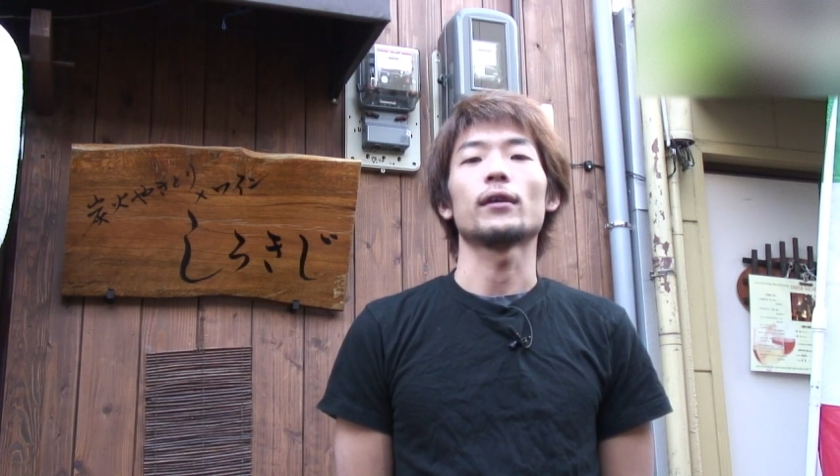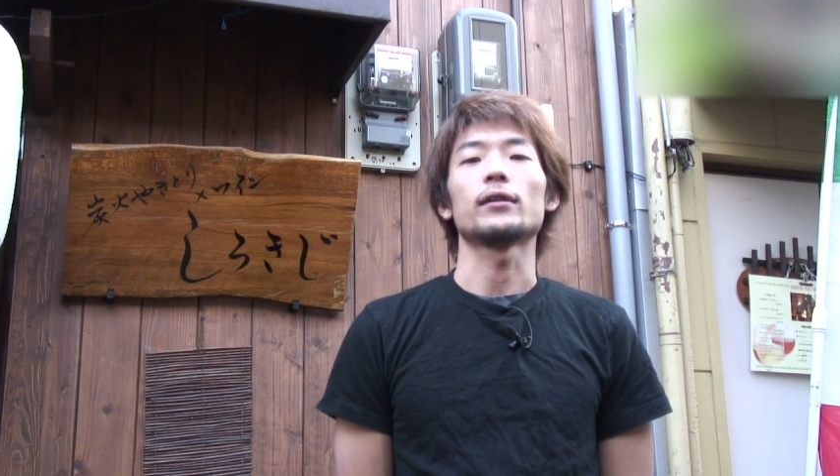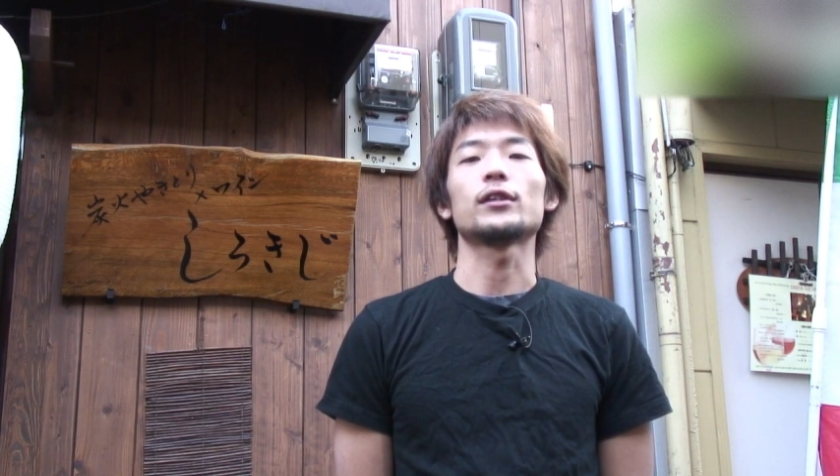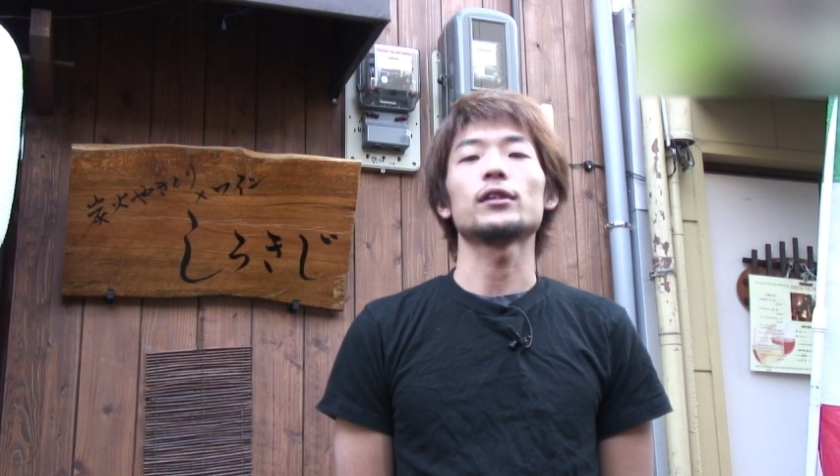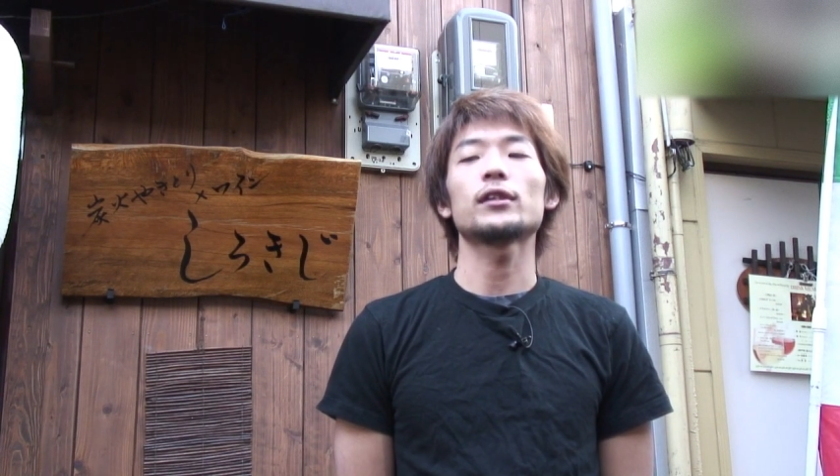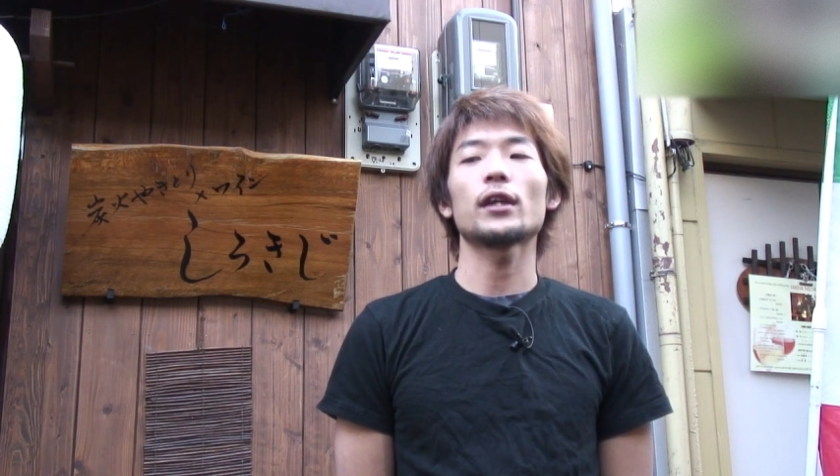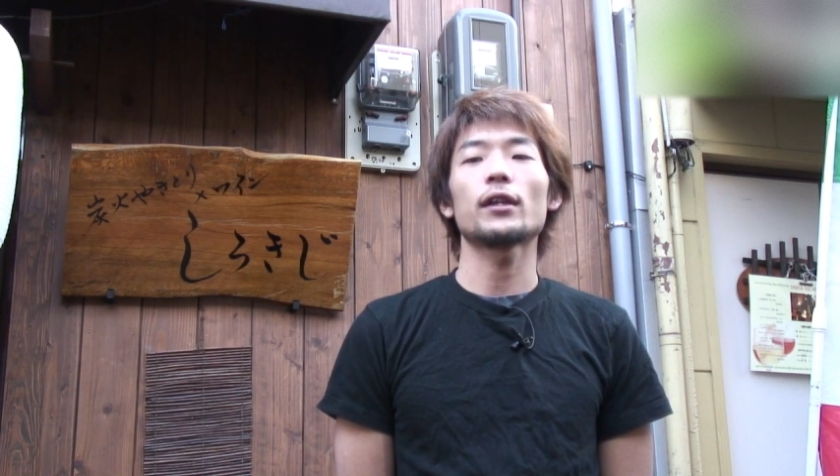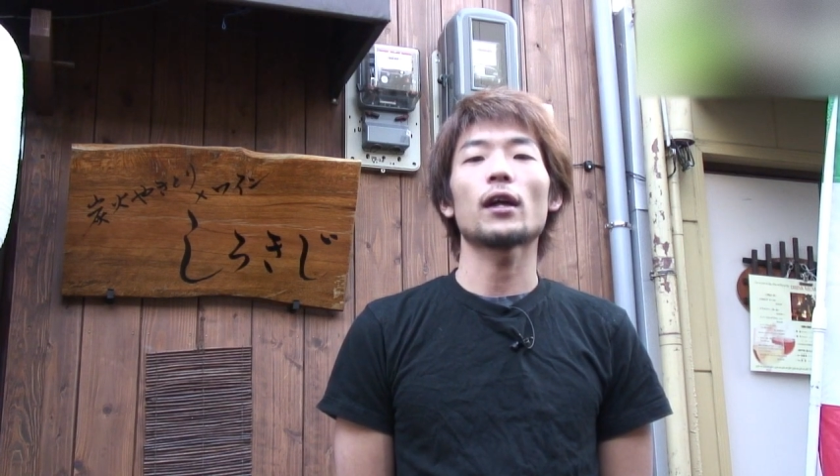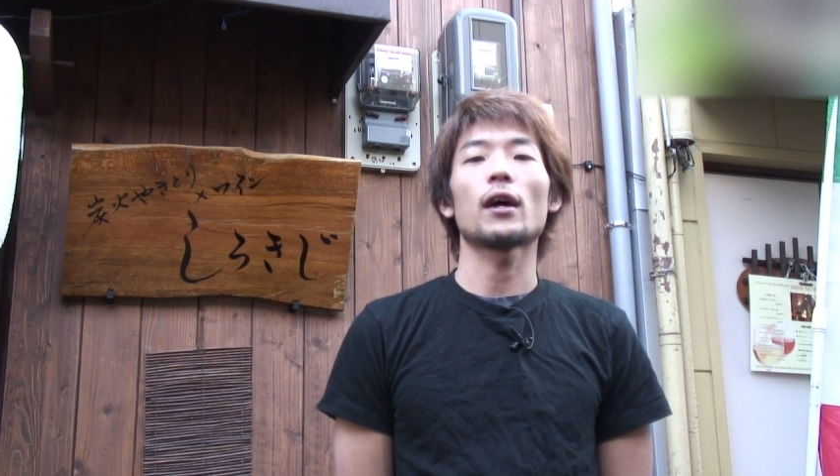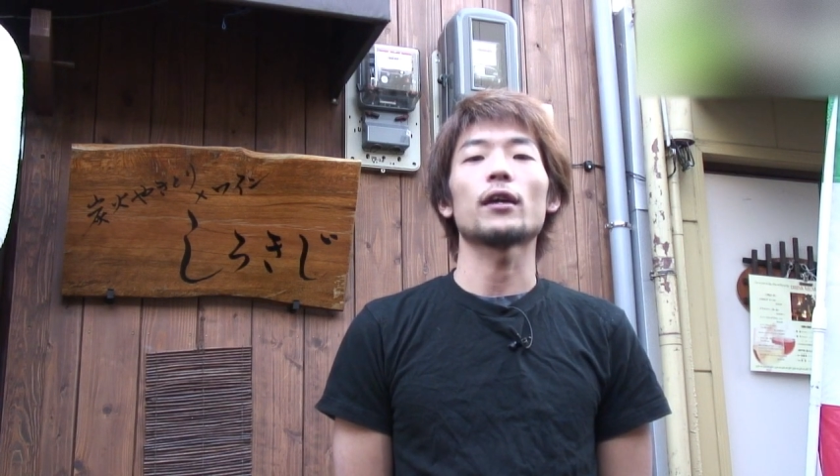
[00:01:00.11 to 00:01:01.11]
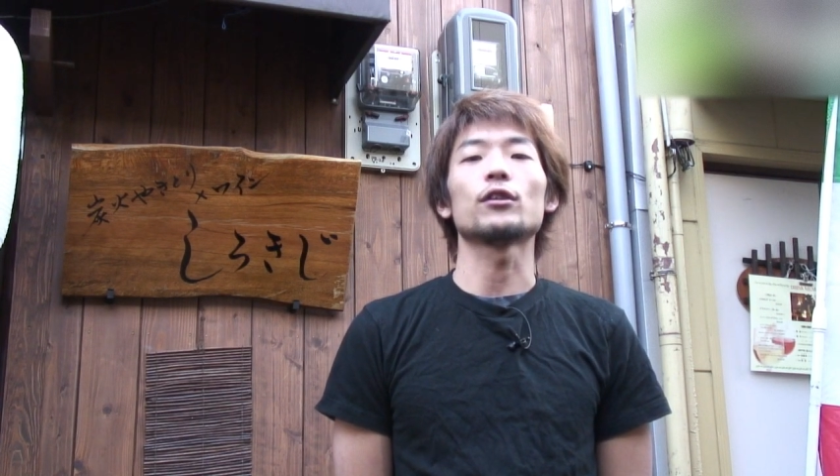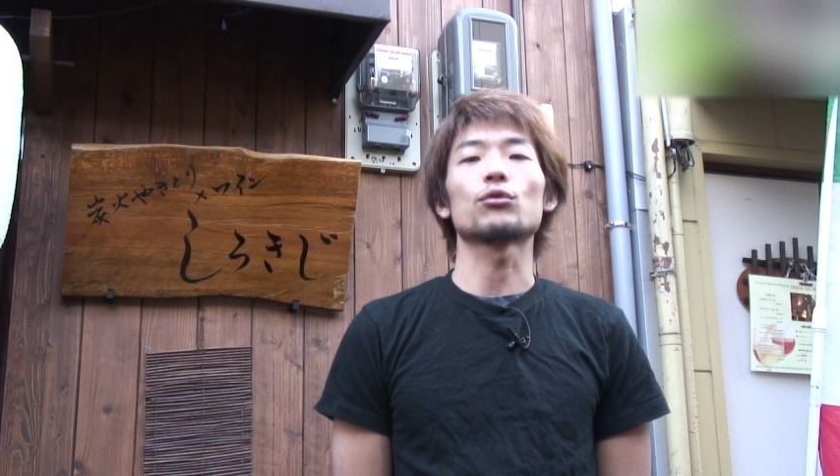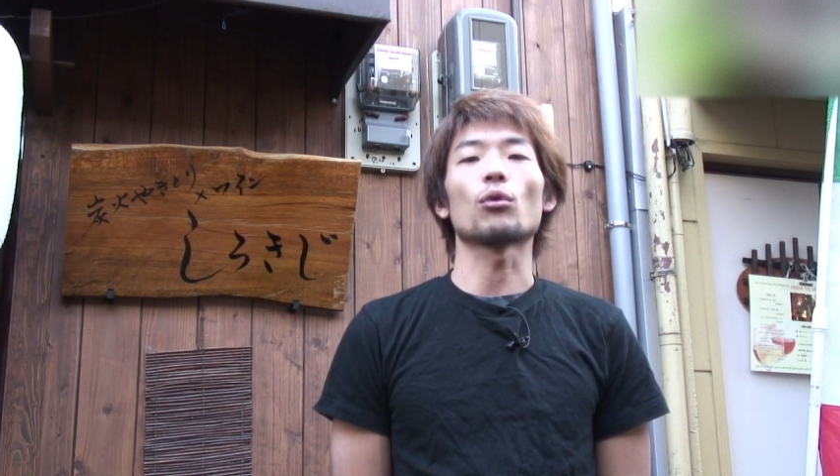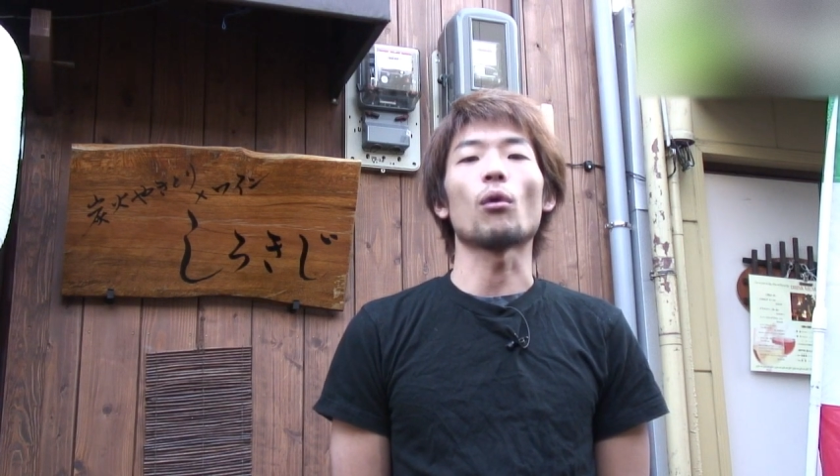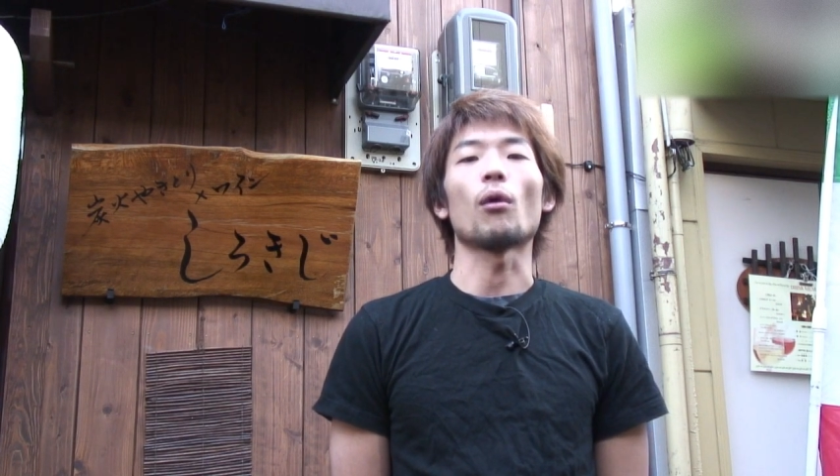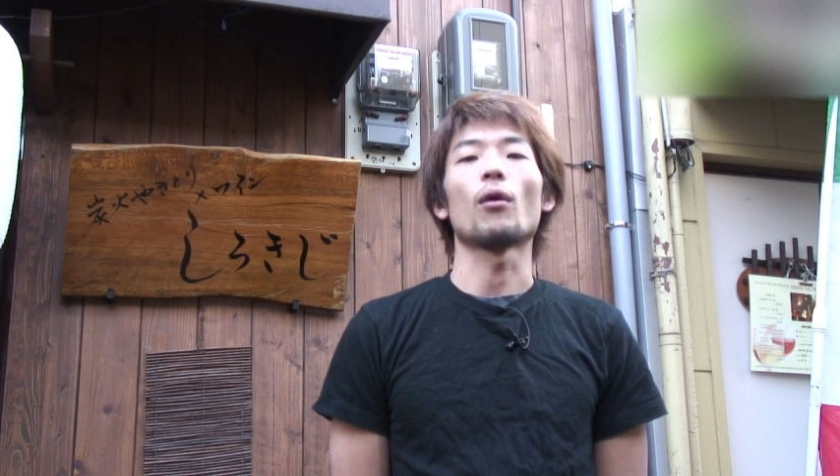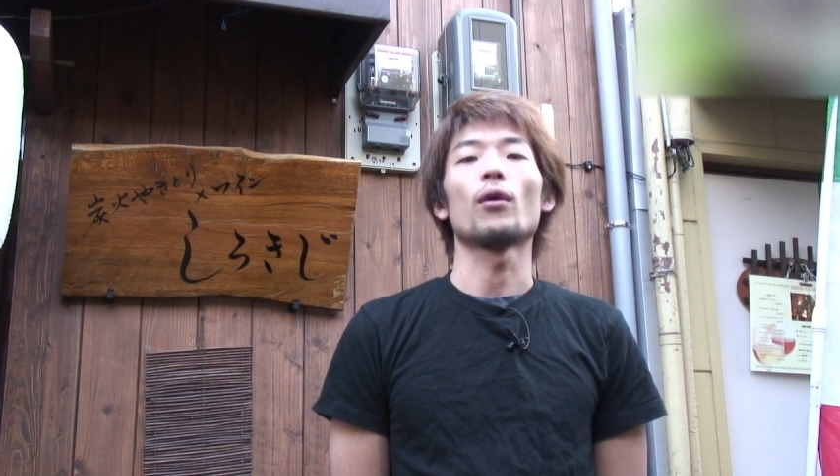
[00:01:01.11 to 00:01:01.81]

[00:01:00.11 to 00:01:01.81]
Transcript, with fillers: 新鮮な肉と